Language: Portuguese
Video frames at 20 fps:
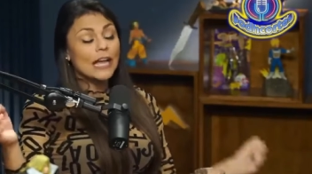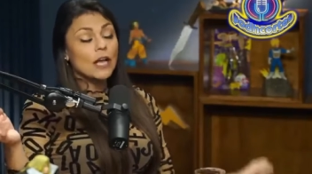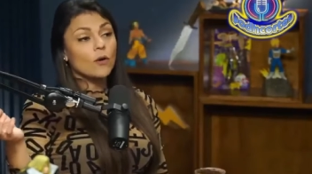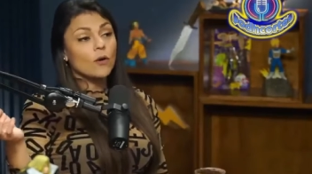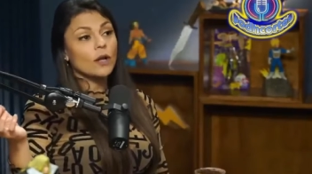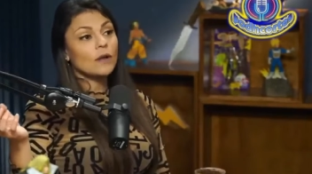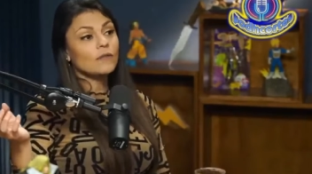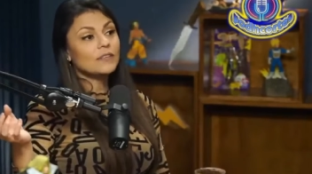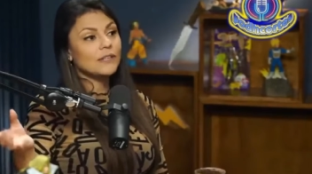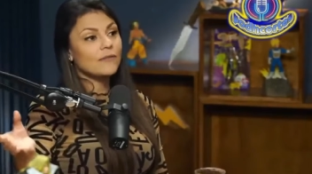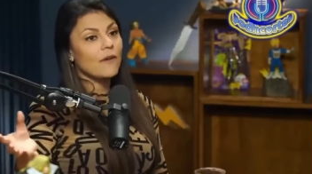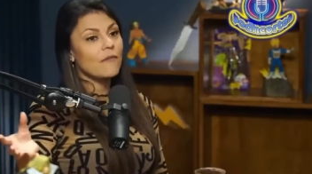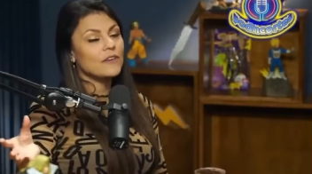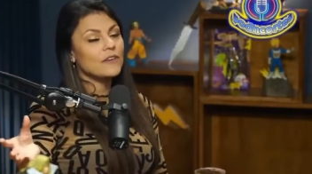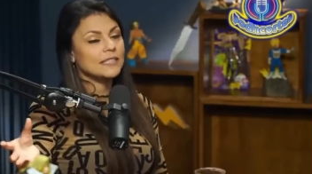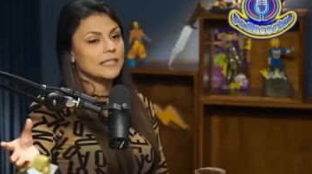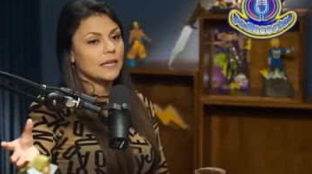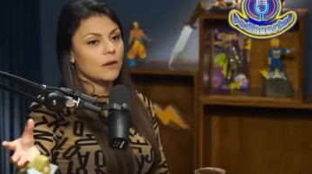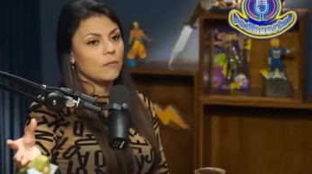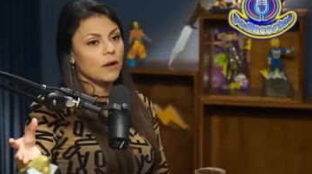Quando você vai
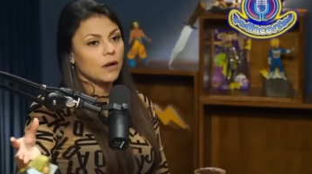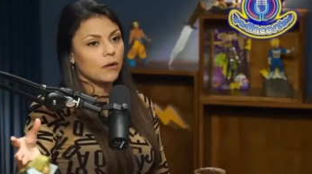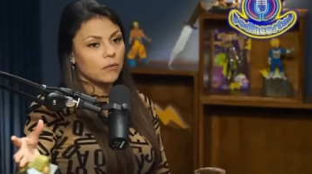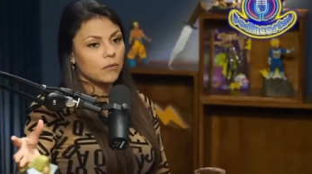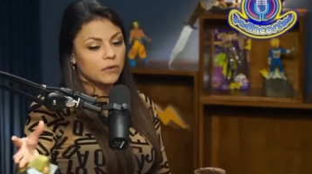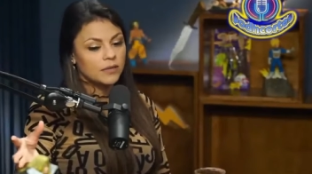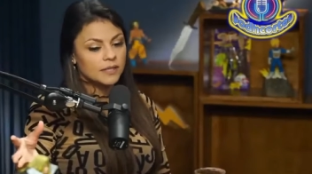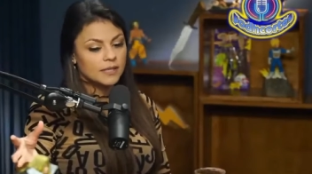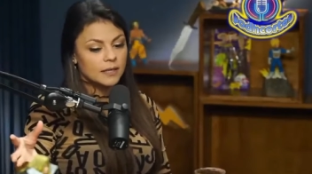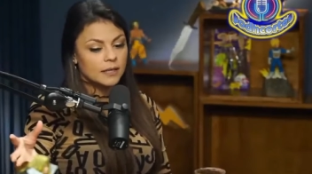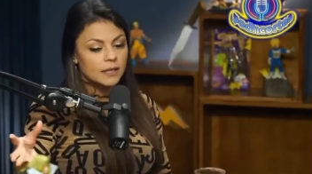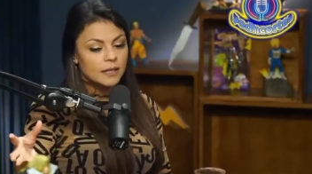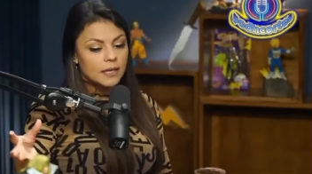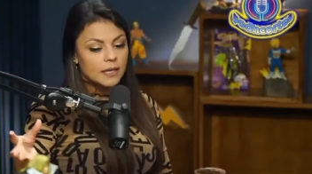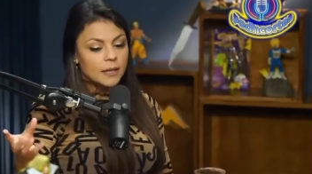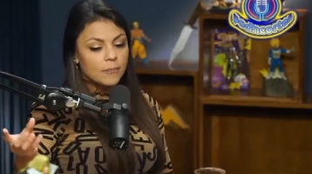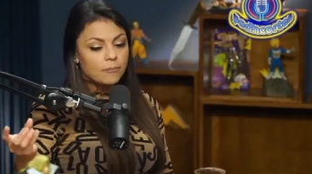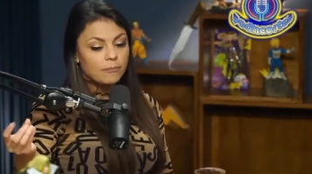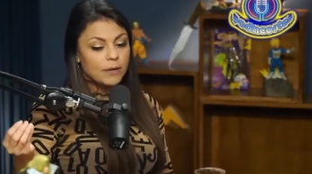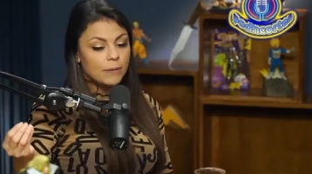fazer uma coisa
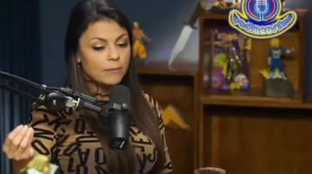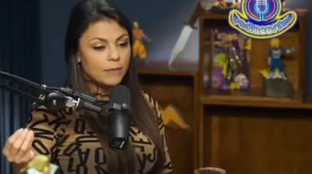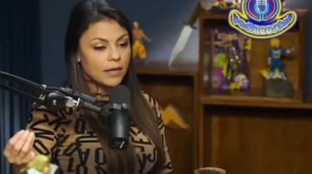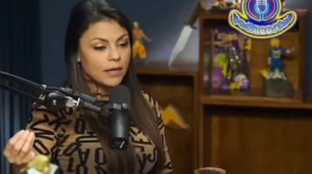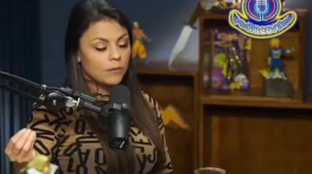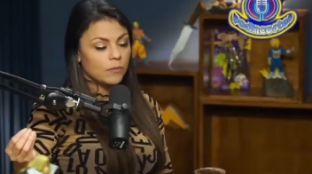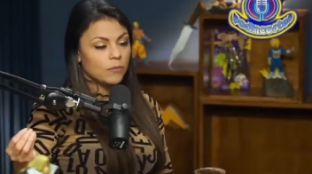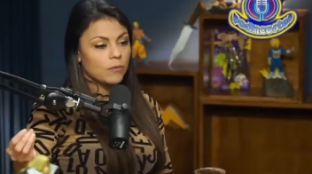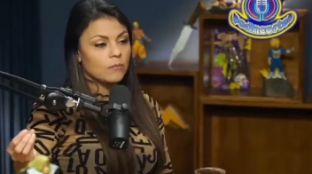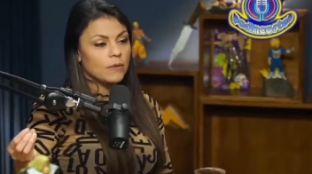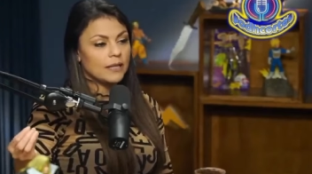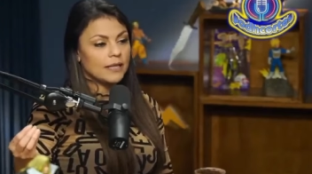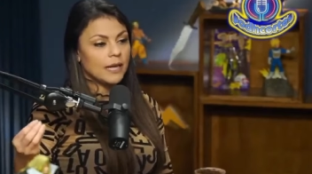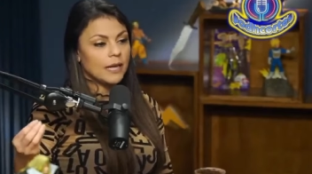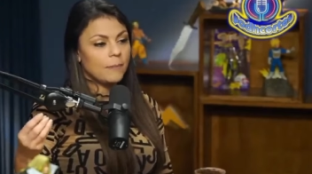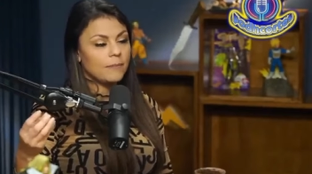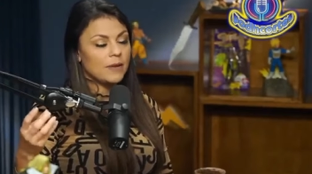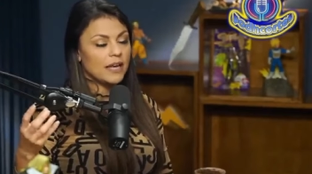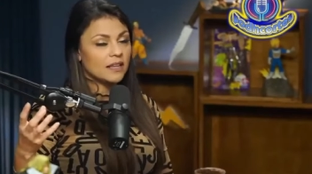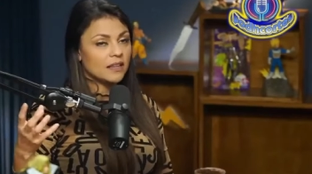Primeiro, uma
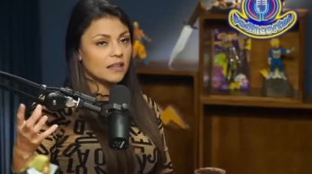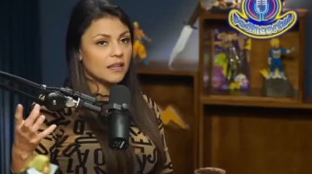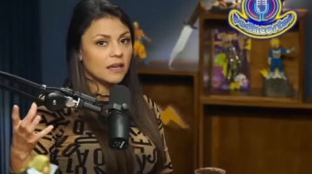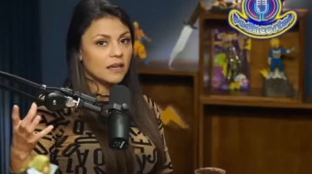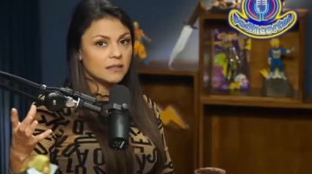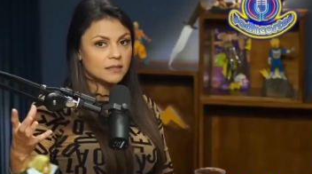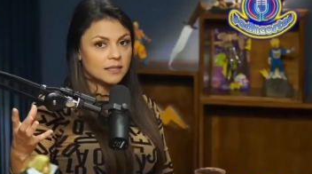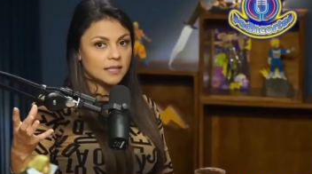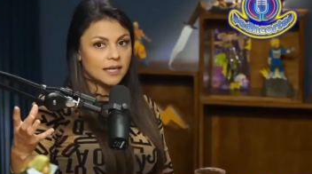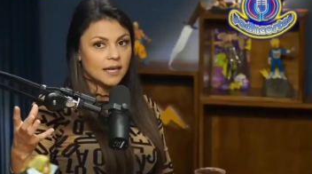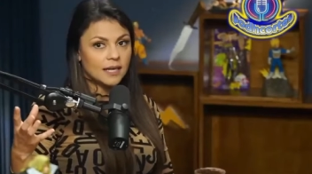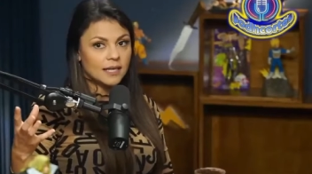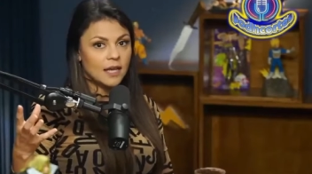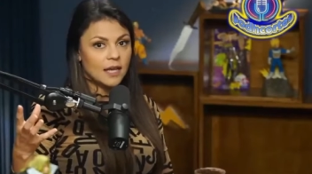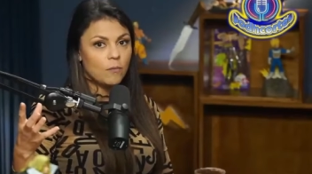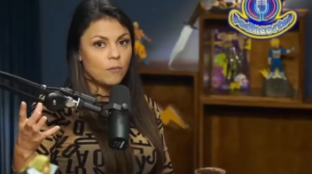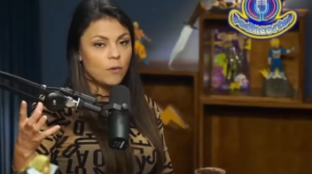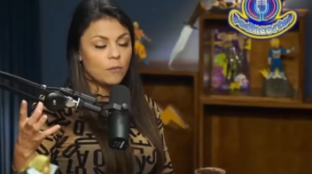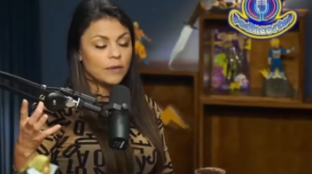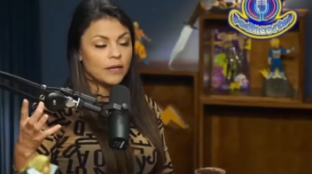terapia tântrica, que é
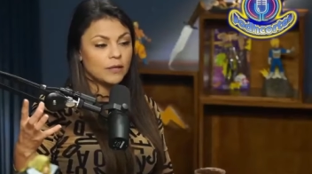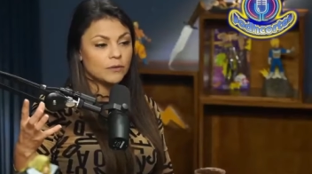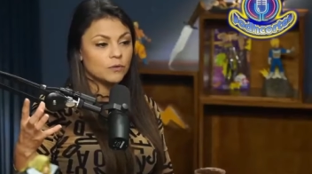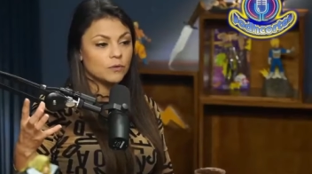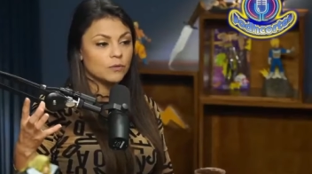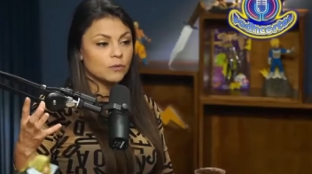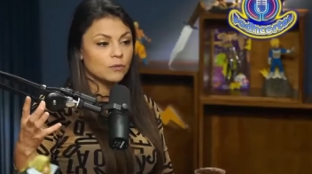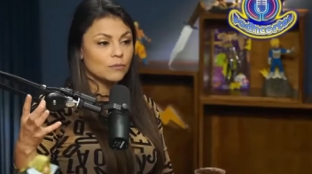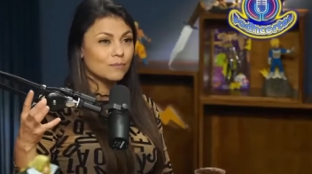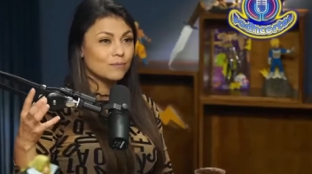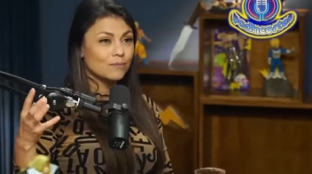um momento